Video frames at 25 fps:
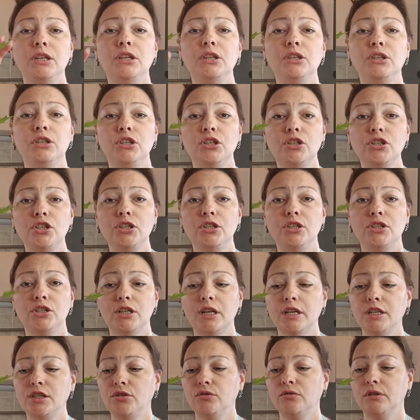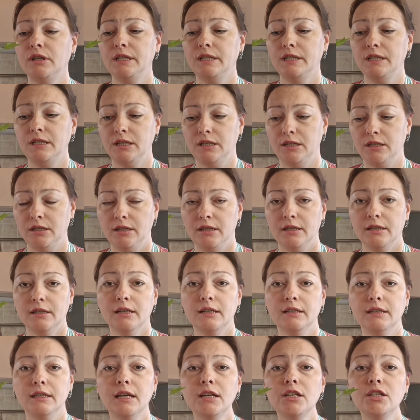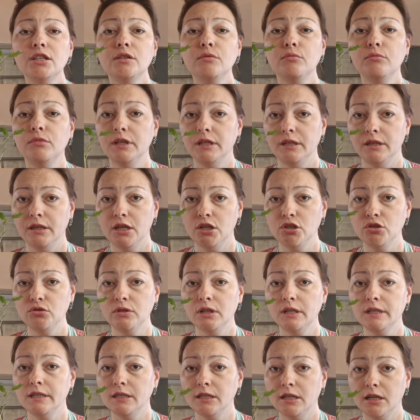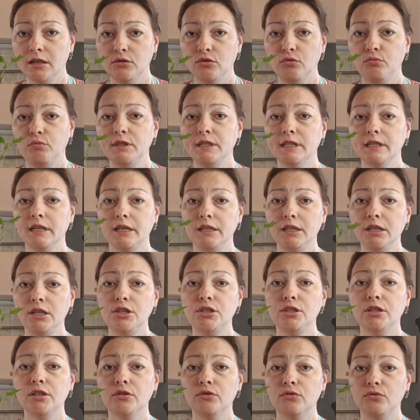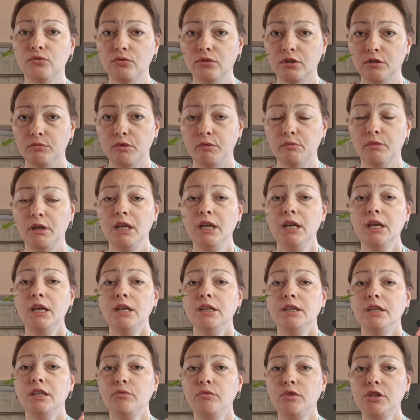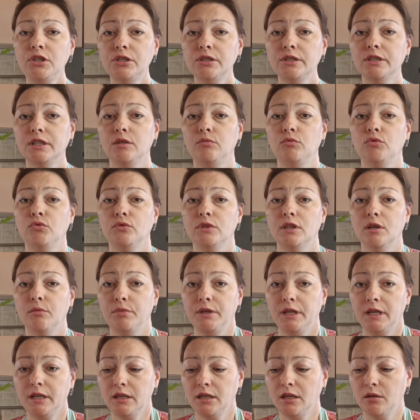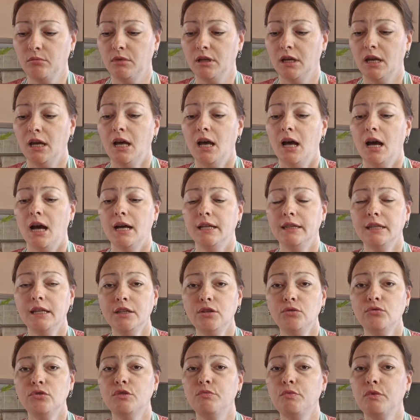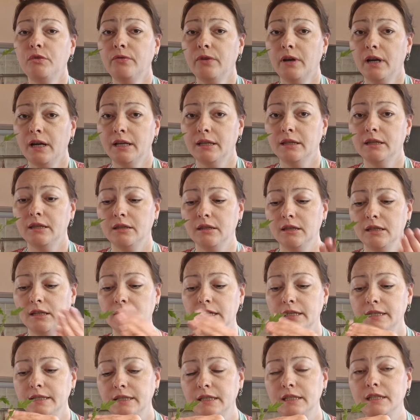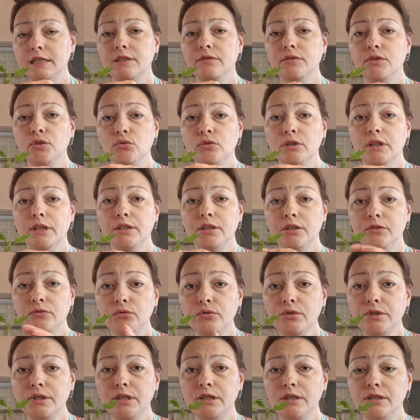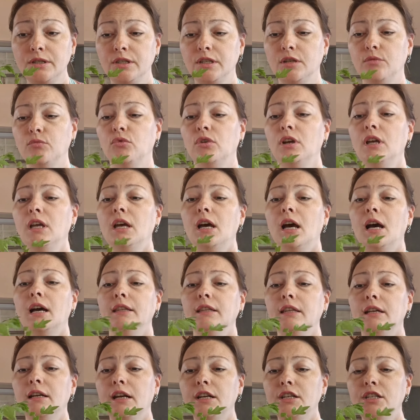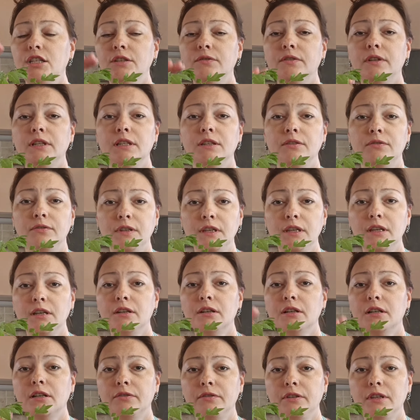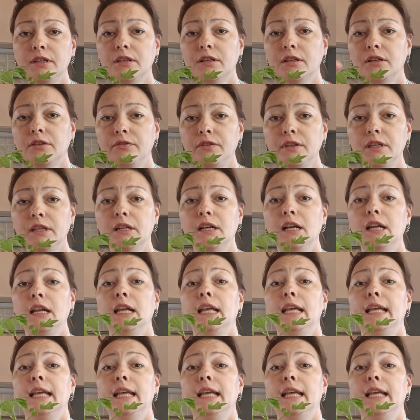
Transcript: и нижней частью растений. Когда же мы нашу рассаду бесконечно кормим химическими удобрениями, она не успевает нарастить свою корневую систему, а наращивает вверх, вверх, вверх.